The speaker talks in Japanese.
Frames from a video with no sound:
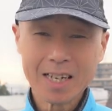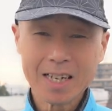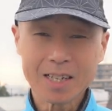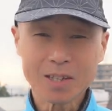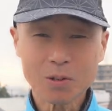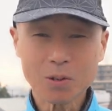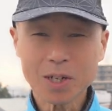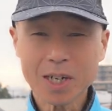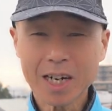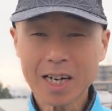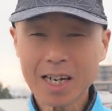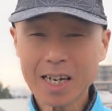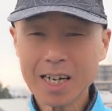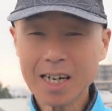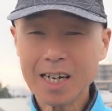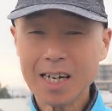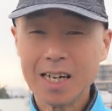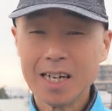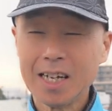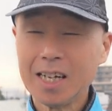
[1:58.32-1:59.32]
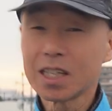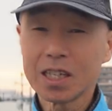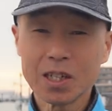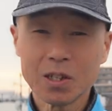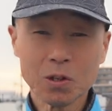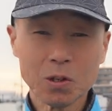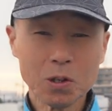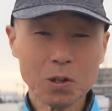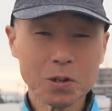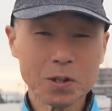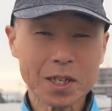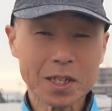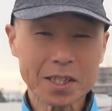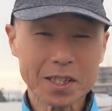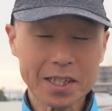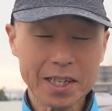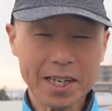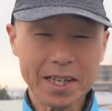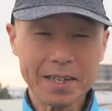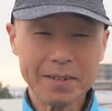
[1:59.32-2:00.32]
それから昨日で
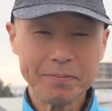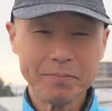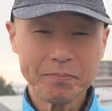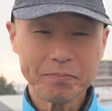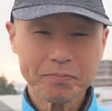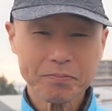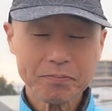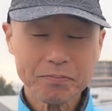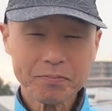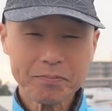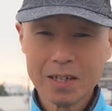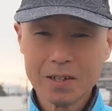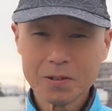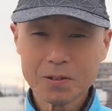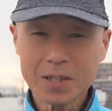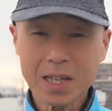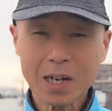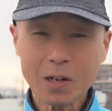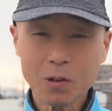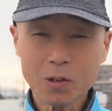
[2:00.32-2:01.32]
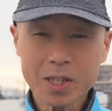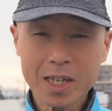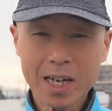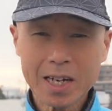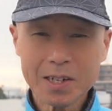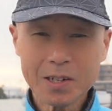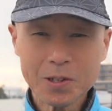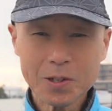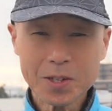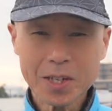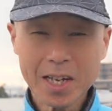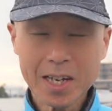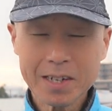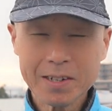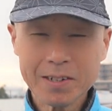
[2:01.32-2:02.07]
すね、双子座流星